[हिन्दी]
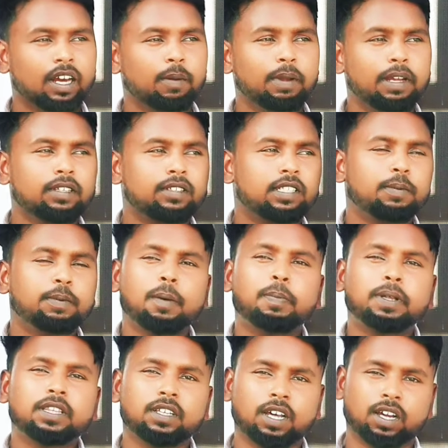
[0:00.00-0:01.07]
खैर हमें इससे भी
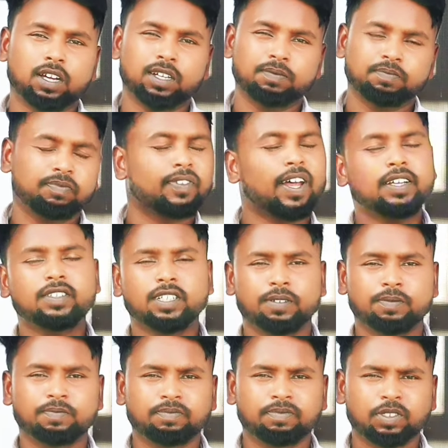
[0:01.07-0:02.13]
आपत्ति ना है
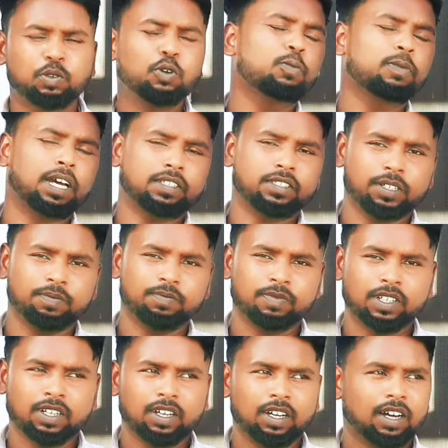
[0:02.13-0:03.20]
नाचे खूब नाचे
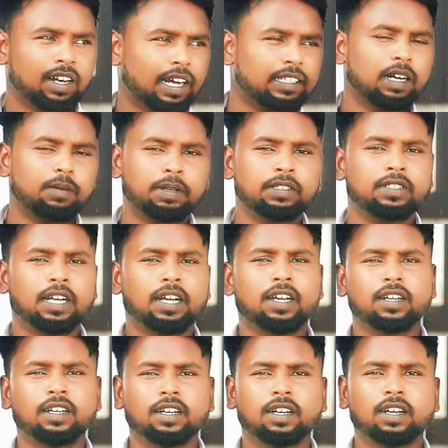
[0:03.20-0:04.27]
राधा बन
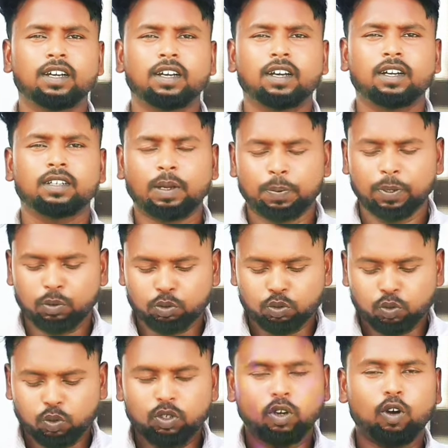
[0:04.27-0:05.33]
जाए या फिर
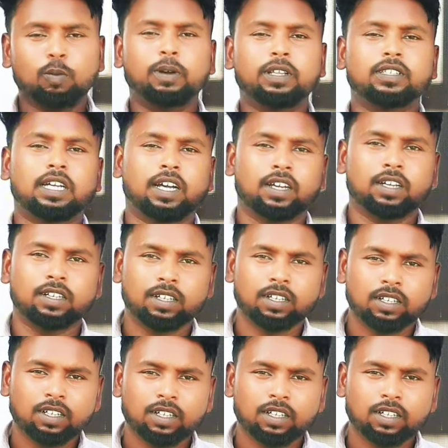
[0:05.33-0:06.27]
कुछ कोई और बन जाए